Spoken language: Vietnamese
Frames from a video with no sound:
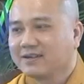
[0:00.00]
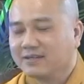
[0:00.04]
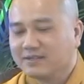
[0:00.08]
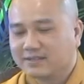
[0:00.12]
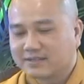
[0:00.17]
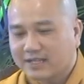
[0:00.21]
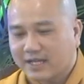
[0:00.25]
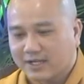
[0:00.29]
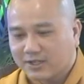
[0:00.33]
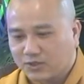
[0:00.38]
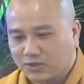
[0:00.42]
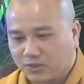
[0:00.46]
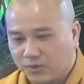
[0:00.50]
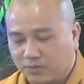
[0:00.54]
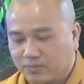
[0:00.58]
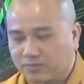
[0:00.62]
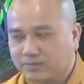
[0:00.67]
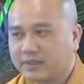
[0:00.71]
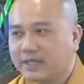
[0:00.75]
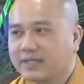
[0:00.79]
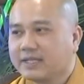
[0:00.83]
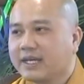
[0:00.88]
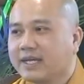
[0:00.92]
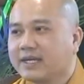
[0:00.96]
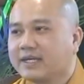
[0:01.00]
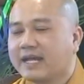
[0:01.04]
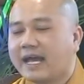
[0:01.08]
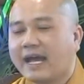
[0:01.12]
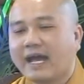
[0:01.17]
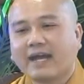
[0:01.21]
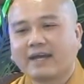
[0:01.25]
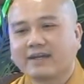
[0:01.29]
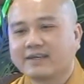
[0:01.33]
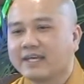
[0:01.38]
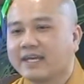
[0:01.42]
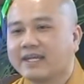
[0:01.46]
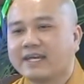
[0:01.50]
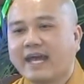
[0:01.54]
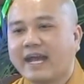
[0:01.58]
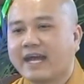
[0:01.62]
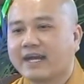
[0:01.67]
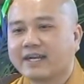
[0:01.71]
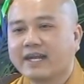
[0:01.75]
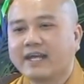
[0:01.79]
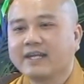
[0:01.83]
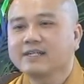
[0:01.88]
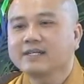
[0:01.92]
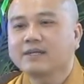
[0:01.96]
Người ta dùng cái dây đàn, dây
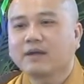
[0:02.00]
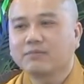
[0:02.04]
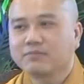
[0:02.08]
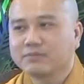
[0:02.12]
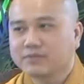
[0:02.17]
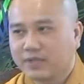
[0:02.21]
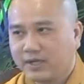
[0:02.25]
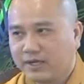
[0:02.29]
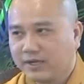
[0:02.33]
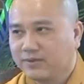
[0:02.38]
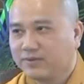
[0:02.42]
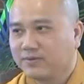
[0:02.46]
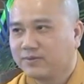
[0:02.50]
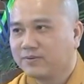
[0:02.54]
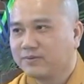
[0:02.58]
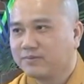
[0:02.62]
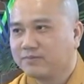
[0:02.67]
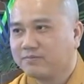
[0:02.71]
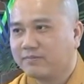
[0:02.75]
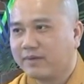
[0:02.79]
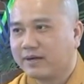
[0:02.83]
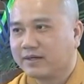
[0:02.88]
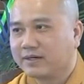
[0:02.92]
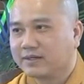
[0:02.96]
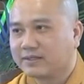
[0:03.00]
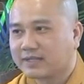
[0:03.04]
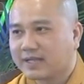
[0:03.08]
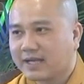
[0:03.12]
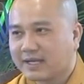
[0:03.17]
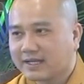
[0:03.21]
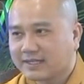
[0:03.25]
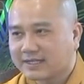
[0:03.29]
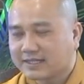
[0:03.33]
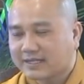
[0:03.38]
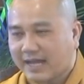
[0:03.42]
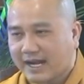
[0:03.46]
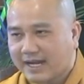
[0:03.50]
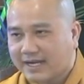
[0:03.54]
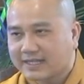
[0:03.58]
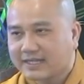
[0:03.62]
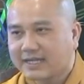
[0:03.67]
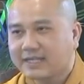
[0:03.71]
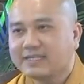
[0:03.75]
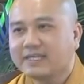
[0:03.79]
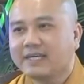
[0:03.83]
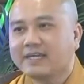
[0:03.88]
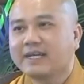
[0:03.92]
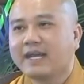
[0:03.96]
đàn đánh không kêu, mà người ta
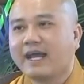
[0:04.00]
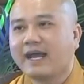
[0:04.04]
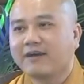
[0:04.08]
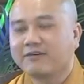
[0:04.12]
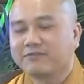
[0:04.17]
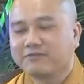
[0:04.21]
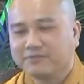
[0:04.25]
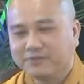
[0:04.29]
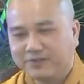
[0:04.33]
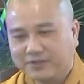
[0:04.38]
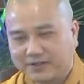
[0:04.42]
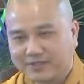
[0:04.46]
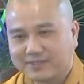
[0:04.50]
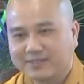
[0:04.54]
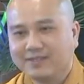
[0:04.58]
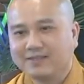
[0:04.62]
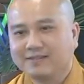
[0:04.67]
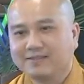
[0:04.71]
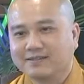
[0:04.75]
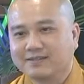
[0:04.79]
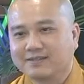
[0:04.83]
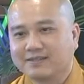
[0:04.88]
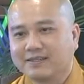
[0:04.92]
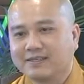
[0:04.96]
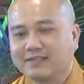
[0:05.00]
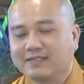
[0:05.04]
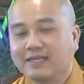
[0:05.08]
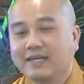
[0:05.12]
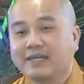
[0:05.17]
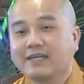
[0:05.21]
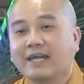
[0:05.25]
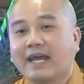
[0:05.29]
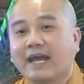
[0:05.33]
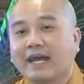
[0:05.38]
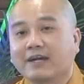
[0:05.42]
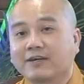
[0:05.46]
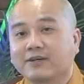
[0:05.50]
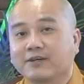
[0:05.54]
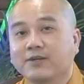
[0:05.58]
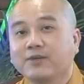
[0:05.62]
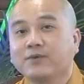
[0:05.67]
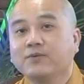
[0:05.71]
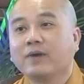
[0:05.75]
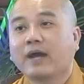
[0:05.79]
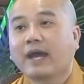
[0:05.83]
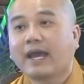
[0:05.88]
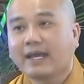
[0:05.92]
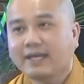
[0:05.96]
căng cái dây đàn vừa chừng thì dây đàn
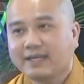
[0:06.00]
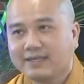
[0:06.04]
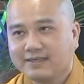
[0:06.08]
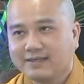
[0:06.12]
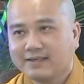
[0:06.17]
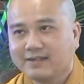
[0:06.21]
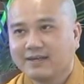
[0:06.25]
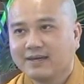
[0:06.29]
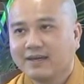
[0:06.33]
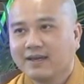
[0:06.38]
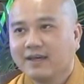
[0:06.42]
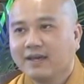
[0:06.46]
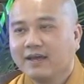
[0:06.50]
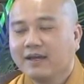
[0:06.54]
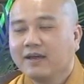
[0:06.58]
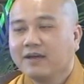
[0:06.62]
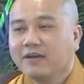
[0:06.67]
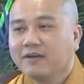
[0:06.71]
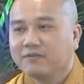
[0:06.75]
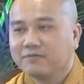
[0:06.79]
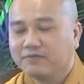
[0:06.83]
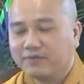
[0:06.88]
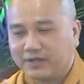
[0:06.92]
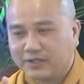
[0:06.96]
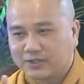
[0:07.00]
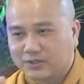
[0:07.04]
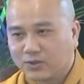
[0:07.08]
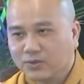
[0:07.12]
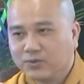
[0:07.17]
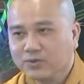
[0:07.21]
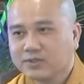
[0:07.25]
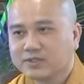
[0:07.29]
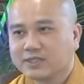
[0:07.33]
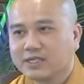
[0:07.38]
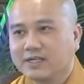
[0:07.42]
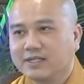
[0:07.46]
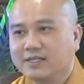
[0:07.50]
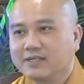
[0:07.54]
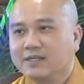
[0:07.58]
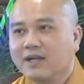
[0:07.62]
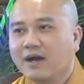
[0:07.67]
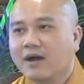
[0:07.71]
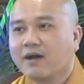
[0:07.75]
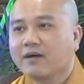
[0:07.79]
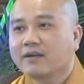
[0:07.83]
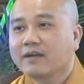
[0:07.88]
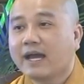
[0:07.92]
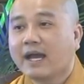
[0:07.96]
kêu hay. Vị tu sĩ
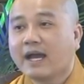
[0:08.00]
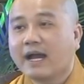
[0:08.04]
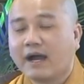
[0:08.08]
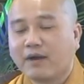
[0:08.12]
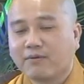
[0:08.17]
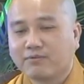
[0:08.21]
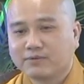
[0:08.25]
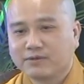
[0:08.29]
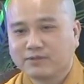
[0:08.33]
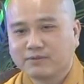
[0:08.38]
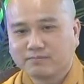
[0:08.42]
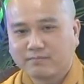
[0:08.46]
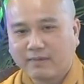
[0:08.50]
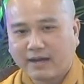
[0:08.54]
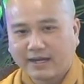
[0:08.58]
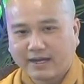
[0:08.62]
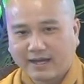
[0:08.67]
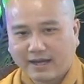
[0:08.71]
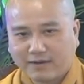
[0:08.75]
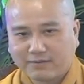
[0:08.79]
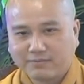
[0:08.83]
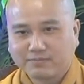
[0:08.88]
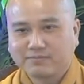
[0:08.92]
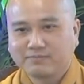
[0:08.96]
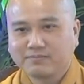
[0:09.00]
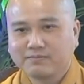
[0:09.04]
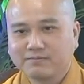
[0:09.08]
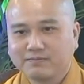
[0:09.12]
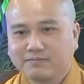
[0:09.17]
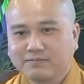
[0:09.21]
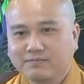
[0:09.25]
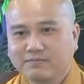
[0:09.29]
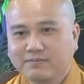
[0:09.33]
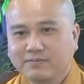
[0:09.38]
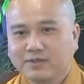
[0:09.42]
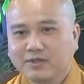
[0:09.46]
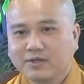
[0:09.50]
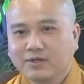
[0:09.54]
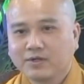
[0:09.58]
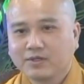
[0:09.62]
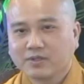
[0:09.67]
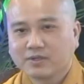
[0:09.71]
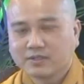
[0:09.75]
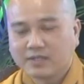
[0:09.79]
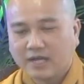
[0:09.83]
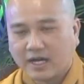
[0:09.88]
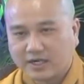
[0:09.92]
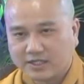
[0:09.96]
đó đã học được bài học
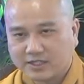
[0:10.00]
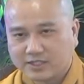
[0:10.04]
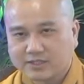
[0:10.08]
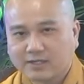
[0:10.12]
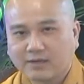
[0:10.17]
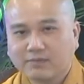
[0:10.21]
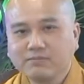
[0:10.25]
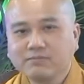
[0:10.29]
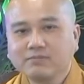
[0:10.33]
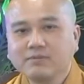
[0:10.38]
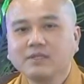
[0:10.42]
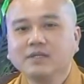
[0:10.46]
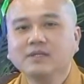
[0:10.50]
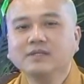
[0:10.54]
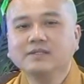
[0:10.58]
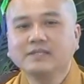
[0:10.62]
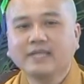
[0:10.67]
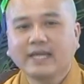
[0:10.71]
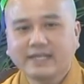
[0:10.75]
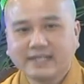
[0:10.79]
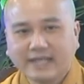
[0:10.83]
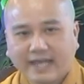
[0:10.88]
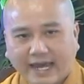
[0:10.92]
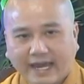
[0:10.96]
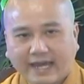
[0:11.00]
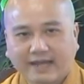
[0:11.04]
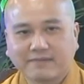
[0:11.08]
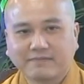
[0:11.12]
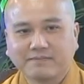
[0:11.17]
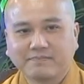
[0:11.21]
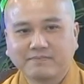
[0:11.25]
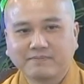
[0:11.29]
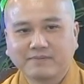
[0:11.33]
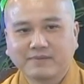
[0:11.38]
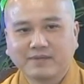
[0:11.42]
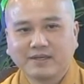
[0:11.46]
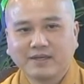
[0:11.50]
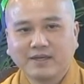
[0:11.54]
đời sống như dây đàn.